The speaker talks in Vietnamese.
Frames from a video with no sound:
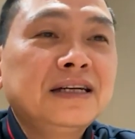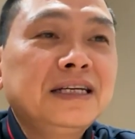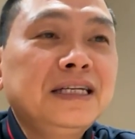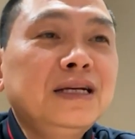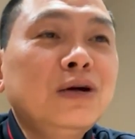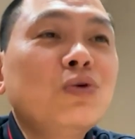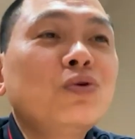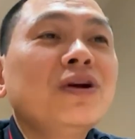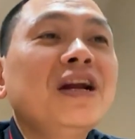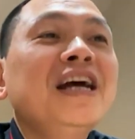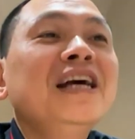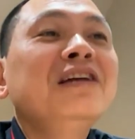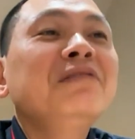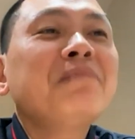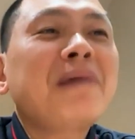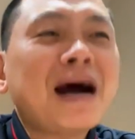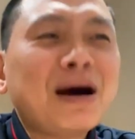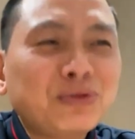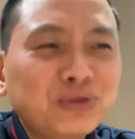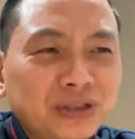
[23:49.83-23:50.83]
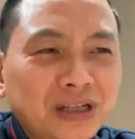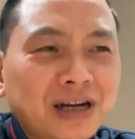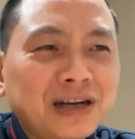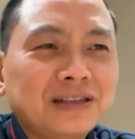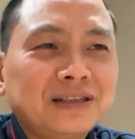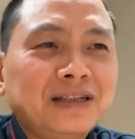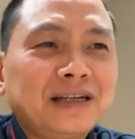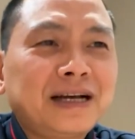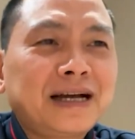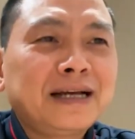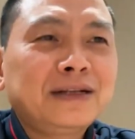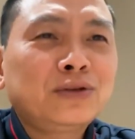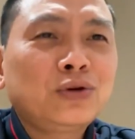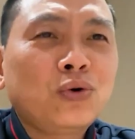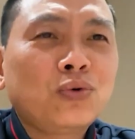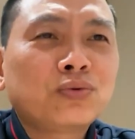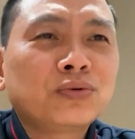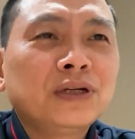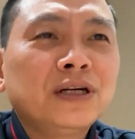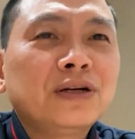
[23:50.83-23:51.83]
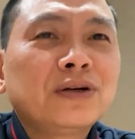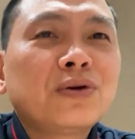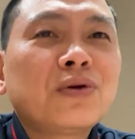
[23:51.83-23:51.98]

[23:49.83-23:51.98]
yêu đến bao giờ thì kết thúc,